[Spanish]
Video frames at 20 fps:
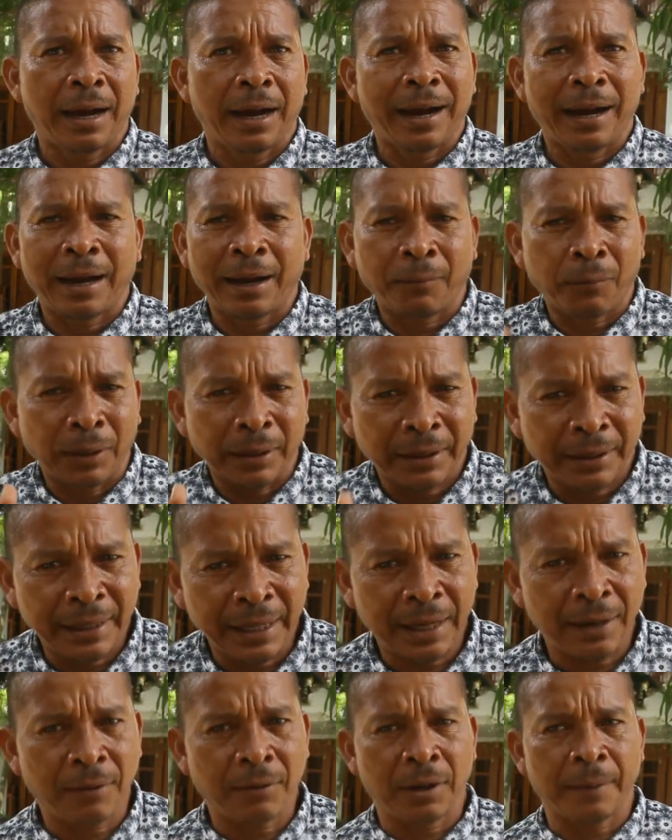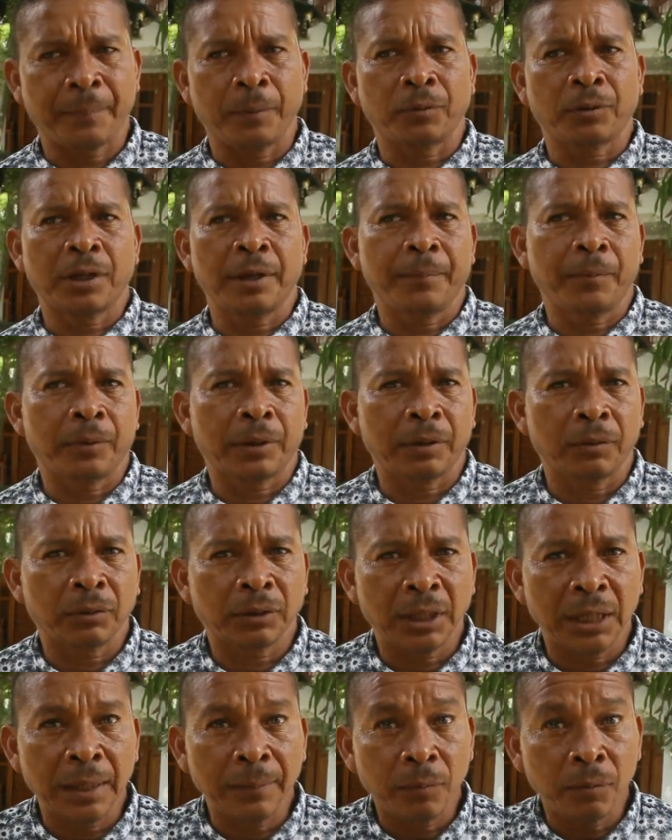a cualquier hora. ¿Por qué? Porque no
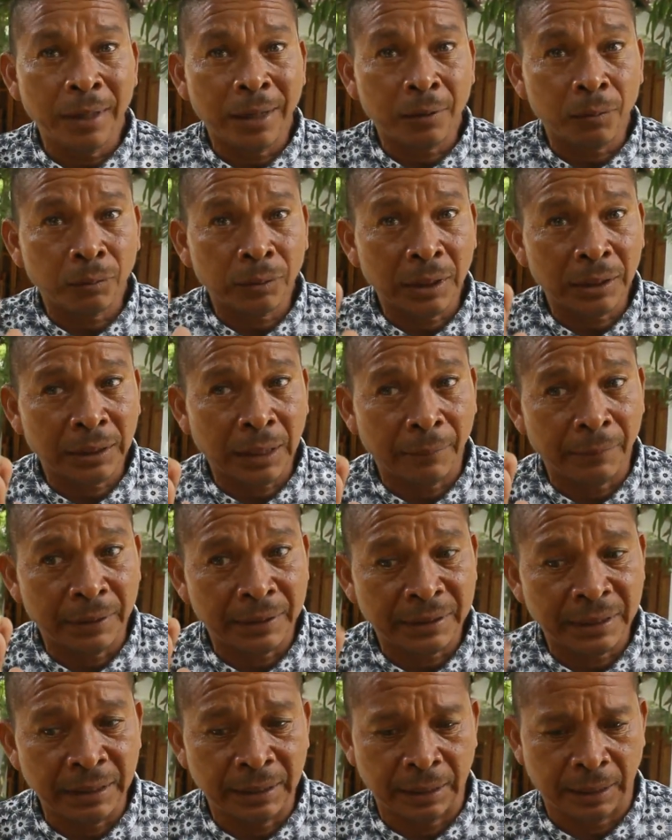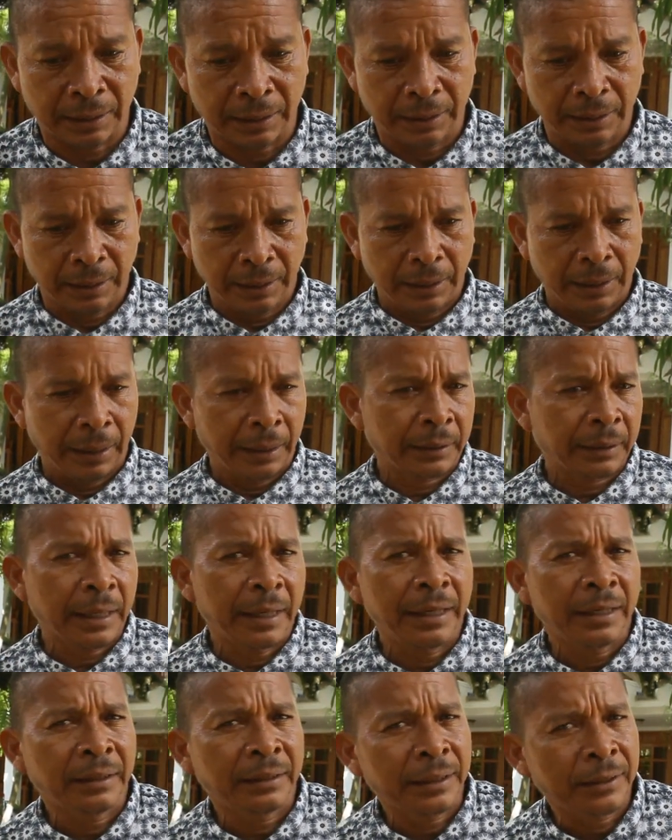tenemos una ruta establecida. Esta
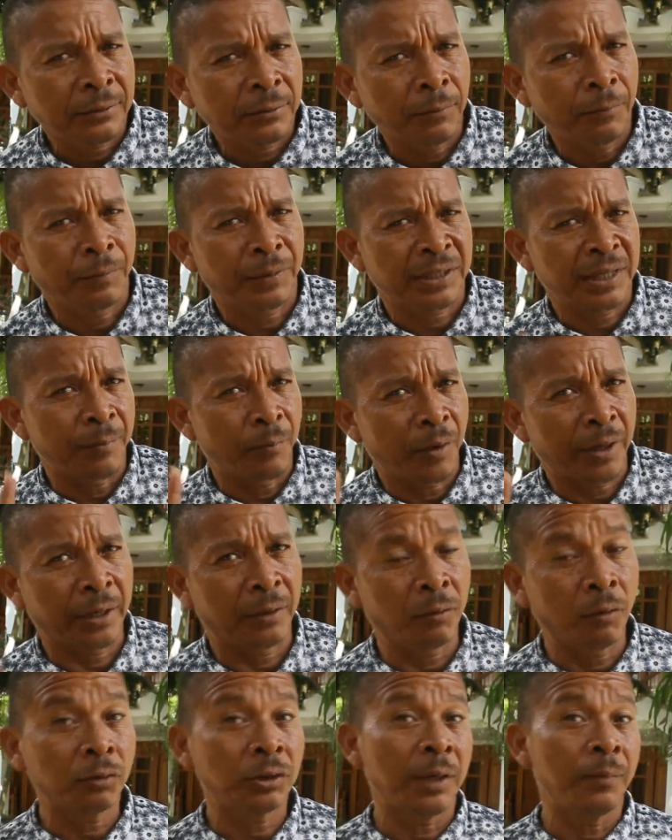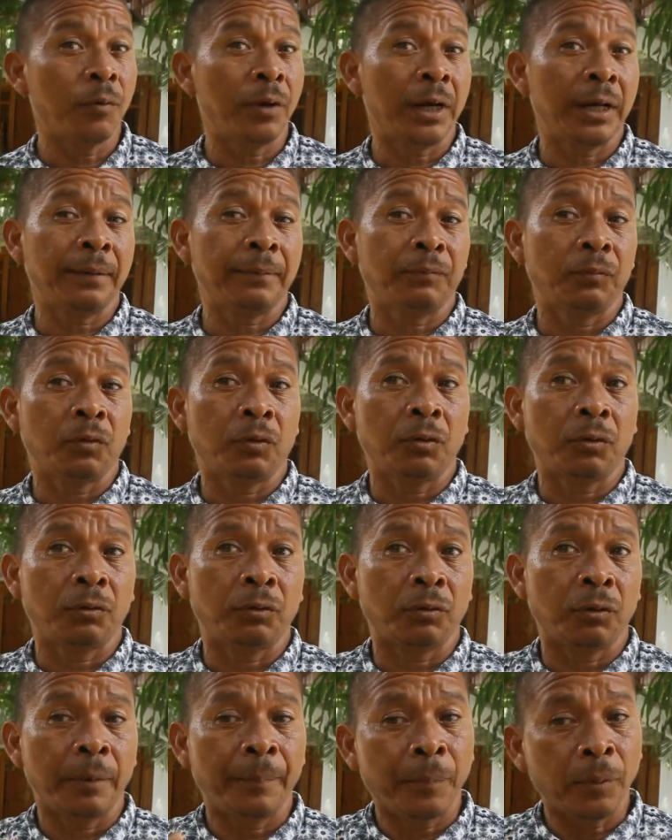gente sufre, se muere. No se mueren, no,
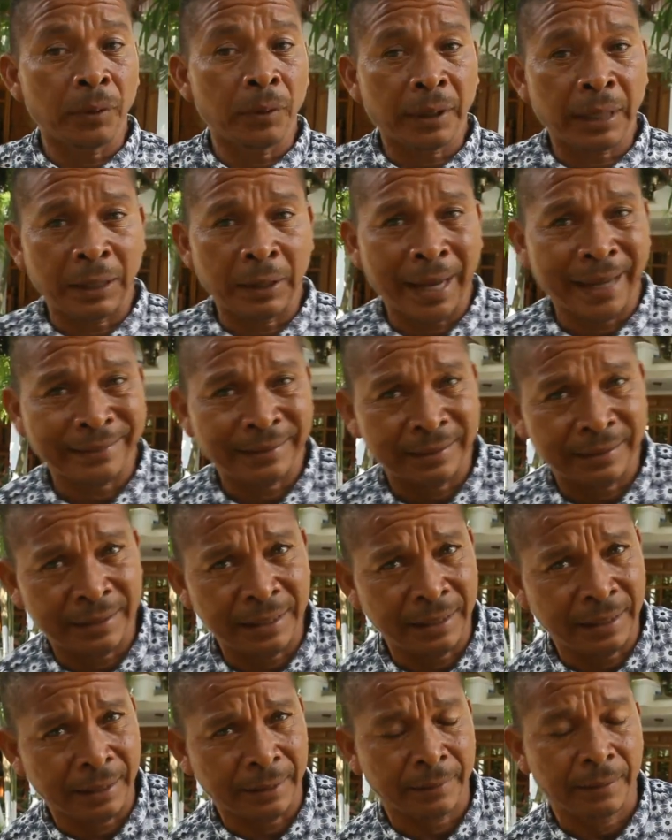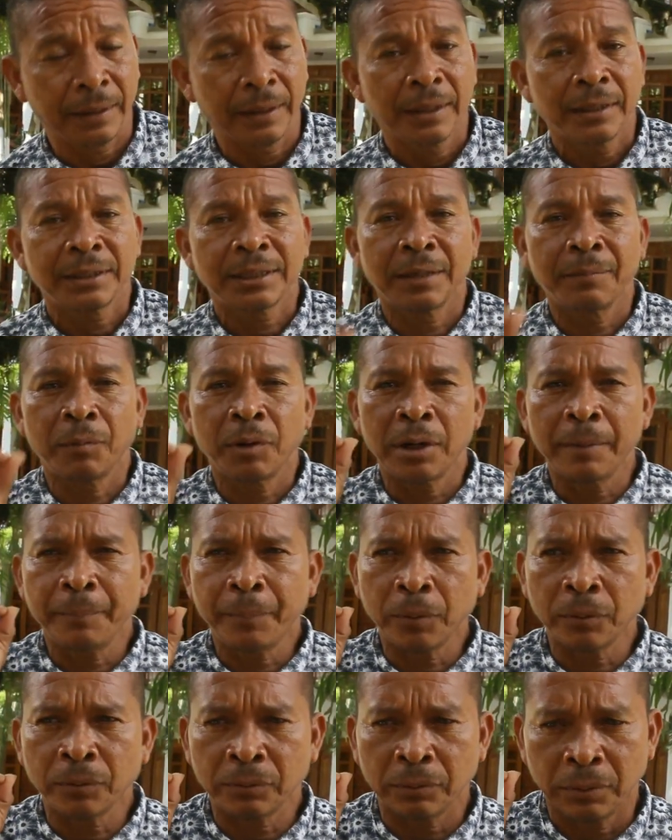no es porque las asesinan, se mueren
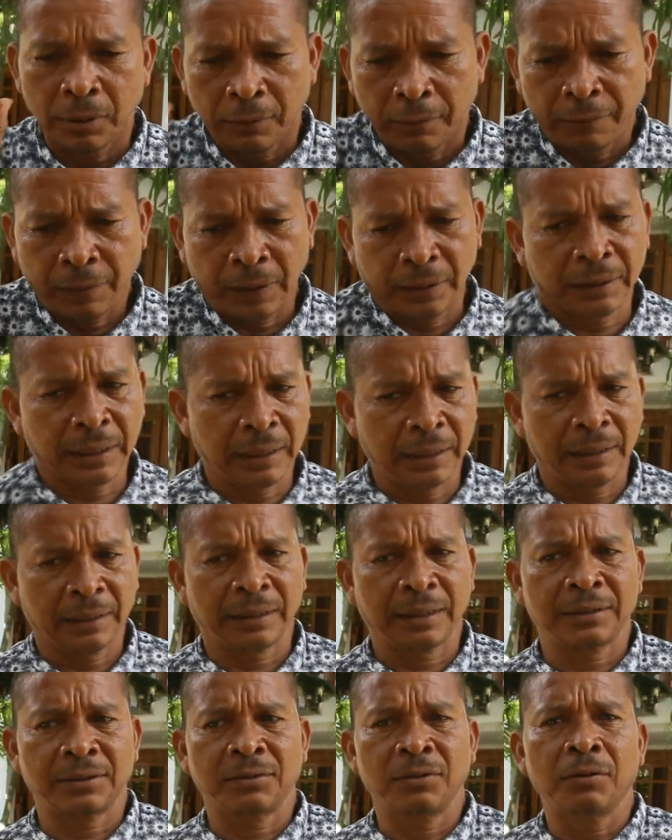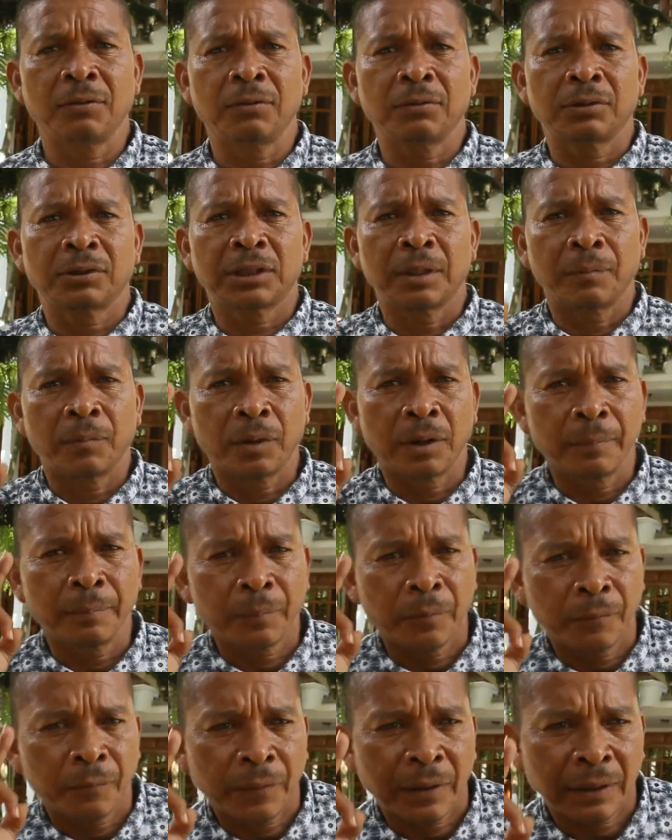por falta de hidratación, se mueren
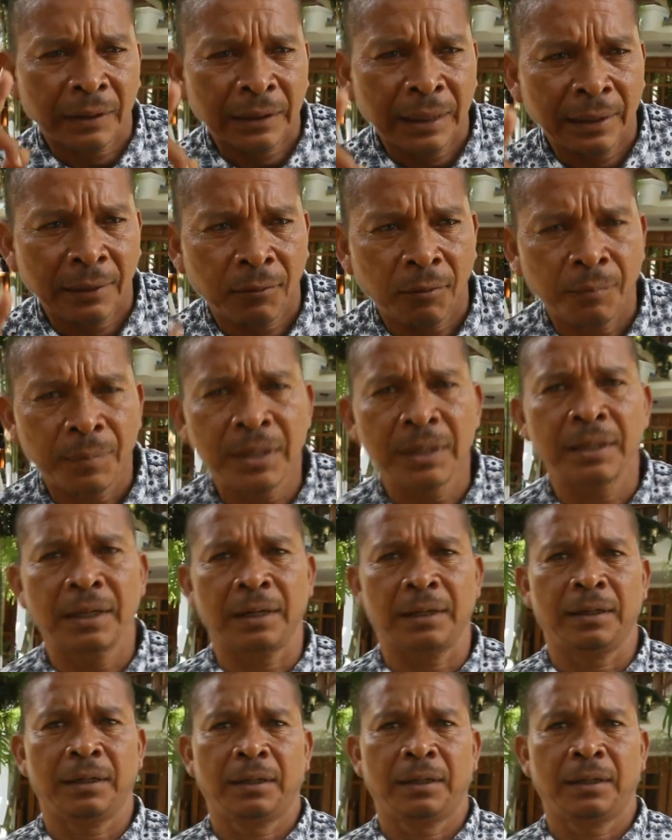por falta de comida,